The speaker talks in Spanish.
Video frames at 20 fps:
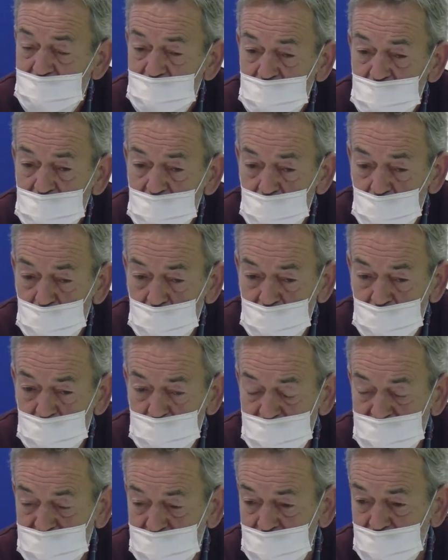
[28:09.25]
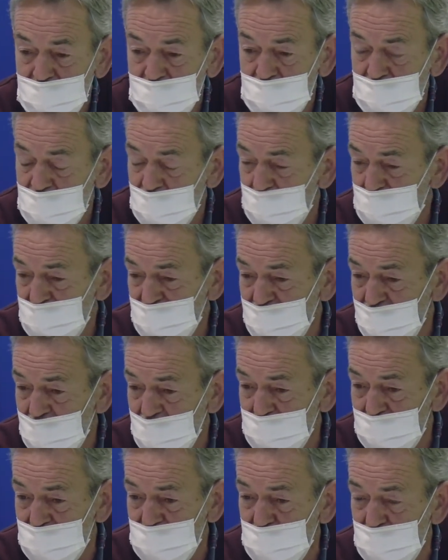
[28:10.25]
Y luego en la, planta, en la planta de
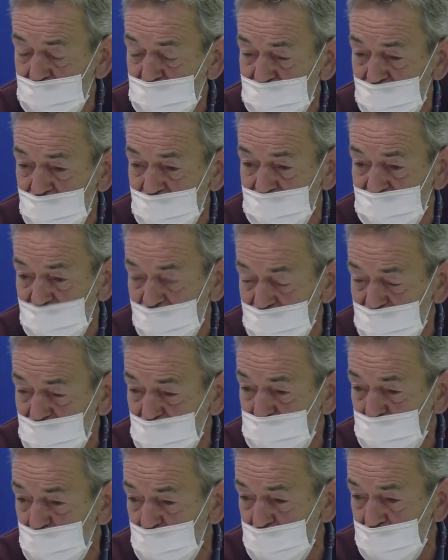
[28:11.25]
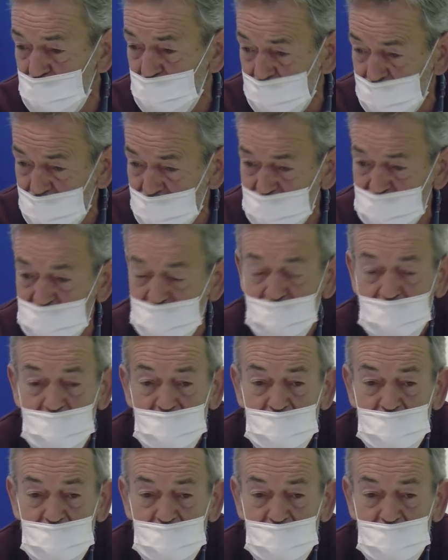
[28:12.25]
arriba es donde están las salas expositoras,